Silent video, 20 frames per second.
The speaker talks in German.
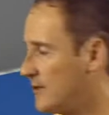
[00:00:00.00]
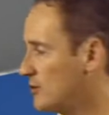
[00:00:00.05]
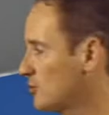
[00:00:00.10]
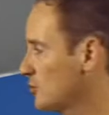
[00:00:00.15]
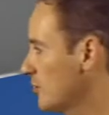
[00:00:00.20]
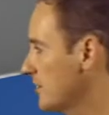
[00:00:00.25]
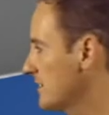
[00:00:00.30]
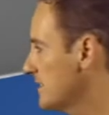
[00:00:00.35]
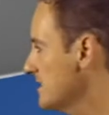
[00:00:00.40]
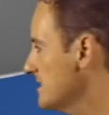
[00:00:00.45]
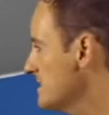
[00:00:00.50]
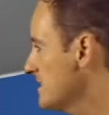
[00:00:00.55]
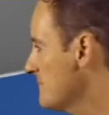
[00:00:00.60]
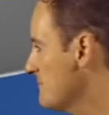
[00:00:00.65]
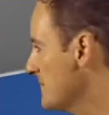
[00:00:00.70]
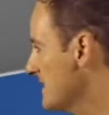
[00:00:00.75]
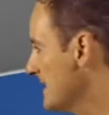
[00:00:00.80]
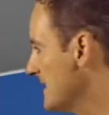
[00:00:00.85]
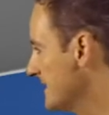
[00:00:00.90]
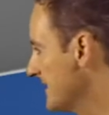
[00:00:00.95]
auch deutlich
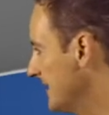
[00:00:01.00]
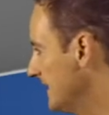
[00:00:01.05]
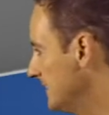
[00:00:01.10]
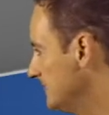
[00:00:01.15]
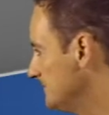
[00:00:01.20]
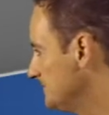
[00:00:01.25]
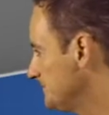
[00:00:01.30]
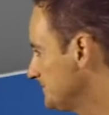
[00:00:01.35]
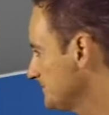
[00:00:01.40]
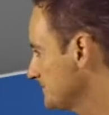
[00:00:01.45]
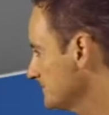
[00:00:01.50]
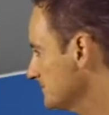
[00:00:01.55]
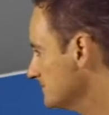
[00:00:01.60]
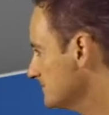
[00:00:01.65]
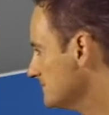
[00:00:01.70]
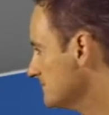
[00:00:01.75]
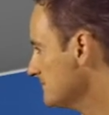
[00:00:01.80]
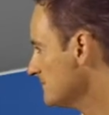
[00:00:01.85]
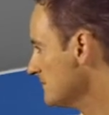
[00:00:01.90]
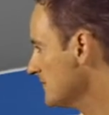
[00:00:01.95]
milder.
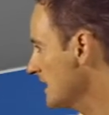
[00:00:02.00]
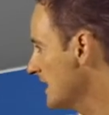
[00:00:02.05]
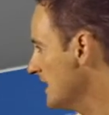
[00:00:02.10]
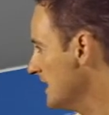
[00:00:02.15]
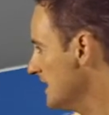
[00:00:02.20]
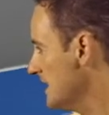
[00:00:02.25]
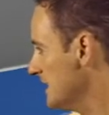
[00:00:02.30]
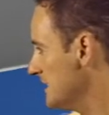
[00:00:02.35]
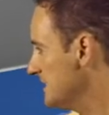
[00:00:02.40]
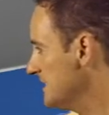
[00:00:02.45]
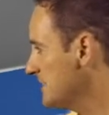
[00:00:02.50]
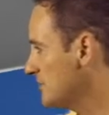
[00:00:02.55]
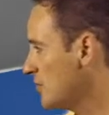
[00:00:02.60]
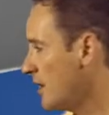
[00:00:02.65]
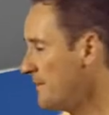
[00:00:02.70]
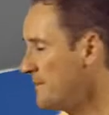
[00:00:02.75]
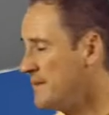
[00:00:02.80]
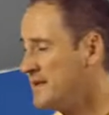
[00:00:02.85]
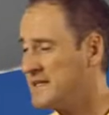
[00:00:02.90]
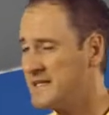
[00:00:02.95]
Die
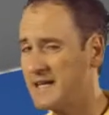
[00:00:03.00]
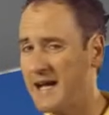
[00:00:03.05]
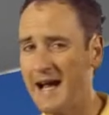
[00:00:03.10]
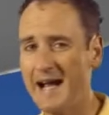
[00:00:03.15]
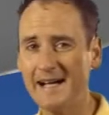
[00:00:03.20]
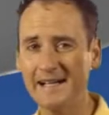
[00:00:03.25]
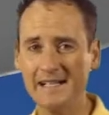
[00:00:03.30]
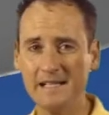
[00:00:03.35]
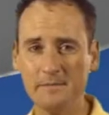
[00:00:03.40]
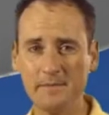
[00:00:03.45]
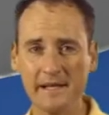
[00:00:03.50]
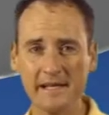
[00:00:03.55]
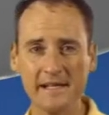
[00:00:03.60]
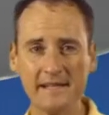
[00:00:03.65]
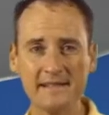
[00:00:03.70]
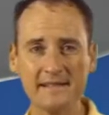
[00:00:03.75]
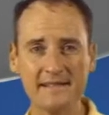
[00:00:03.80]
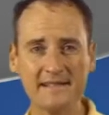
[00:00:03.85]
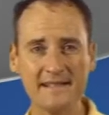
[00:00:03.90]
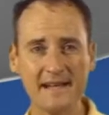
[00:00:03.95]
kommenden Tage, die bringen
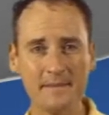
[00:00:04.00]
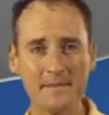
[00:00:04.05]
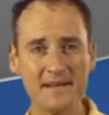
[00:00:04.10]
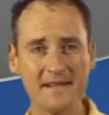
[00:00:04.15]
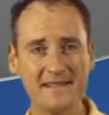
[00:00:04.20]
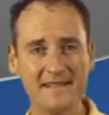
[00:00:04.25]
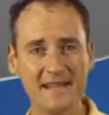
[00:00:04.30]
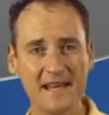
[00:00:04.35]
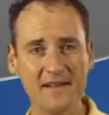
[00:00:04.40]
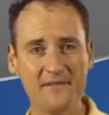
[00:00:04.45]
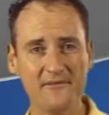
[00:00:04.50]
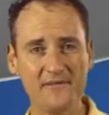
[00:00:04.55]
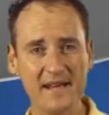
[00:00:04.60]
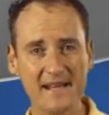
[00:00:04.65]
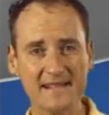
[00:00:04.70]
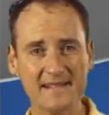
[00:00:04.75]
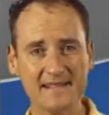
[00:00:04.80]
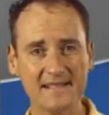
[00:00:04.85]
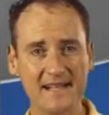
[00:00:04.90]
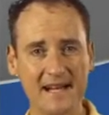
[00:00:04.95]
insgesamt sehr
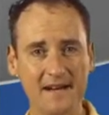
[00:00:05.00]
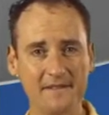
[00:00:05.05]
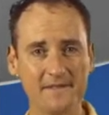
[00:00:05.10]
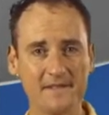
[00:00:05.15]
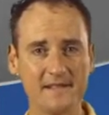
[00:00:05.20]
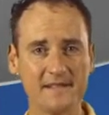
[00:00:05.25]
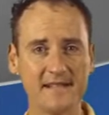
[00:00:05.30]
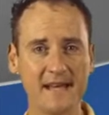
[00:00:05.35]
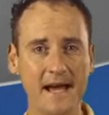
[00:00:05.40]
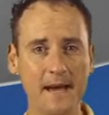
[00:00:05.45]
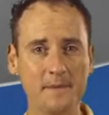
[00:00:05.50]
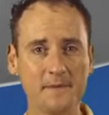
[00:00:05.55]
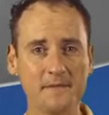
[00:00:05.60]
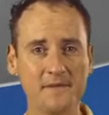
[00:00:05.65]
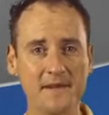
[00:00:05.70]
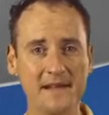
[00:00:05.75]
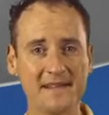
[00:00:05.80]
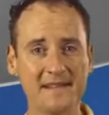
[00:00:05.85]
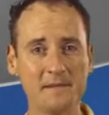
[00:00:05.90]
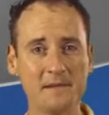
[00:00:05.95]
wechselhaftes
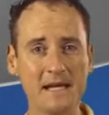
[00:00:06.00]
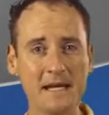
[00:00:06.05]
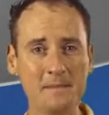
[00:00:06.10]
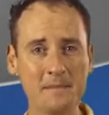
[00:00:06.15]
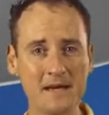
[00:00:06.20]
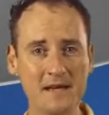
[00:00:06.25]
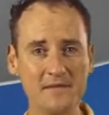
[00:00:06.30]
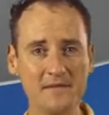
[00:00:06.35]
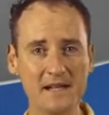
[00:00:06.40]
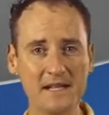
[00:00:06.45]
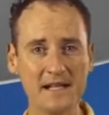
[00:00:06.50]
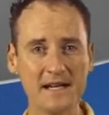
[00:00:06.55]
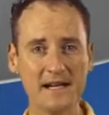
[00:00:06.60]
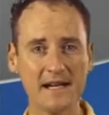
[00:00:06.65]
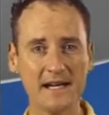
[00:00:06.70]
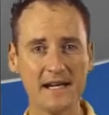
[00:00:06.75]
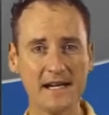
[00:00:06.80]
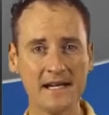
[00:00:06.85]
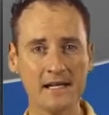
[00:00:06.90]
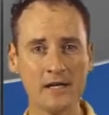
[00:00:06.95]
Herbstwetter. Es gibt immer
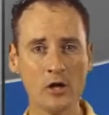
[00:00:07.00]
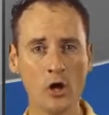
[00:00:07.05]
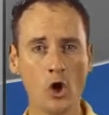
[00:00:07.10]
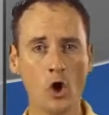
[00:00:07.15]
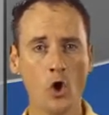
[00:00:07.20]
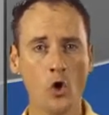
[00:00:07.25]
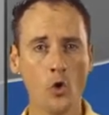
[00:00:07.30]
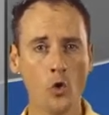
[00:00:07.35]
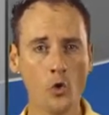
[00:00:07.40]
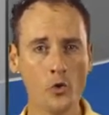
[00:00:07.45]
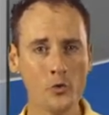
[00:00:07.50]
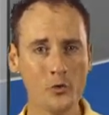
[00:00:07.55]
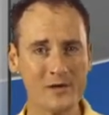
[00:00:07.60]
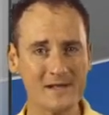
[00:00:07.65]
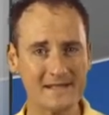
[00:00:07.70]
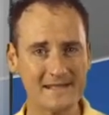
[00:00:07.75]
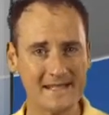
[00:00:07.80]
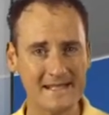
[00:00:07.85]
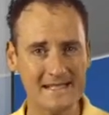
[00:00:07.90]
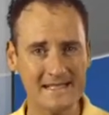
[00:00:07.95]
wieder Regen und
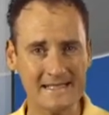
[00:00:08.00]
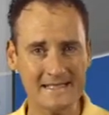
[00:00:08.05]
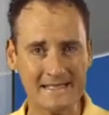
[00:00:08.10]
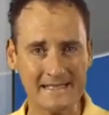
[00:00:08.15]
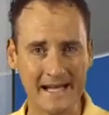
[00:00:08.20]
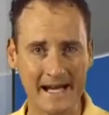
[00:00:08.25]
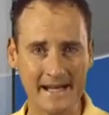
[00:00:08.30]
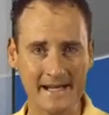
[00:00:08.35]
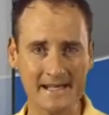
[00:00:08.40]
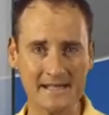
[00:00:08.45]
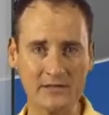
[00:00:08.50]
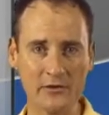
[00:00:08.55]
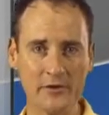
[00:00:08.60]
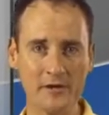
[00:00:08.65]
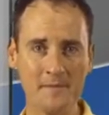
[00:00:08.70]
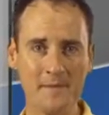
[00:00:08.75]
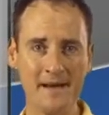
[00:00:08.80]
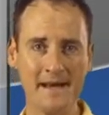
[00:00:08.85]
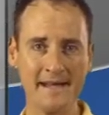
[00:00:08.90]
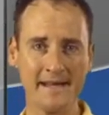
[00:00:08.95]
nur selten kann die
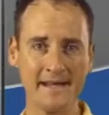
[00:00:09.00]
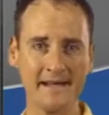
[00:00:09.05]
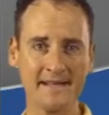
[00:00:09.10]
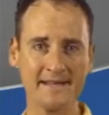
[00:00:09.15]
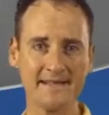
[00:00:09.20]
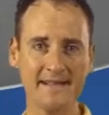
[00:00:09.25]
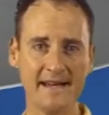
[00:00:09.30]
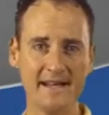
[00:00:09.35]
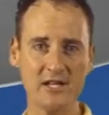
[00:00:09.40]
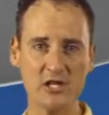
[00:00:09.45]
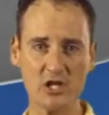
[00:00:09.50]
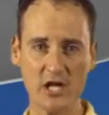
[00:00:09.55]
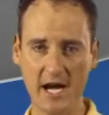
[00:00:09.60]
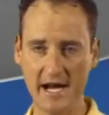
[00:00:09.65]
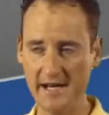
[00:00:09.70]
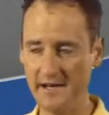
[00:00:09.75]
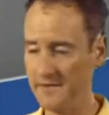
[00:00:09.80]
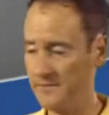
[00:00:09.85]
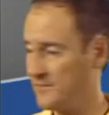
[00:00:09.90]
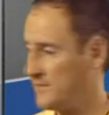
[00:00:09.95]
Sonne mal längere Zeit
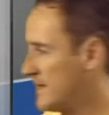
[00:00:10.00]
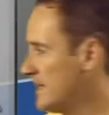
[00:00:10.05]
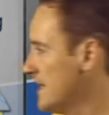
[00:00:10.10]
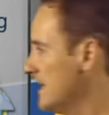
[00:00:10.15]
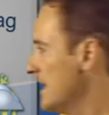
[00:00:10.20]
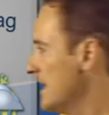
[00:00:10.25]
scheinen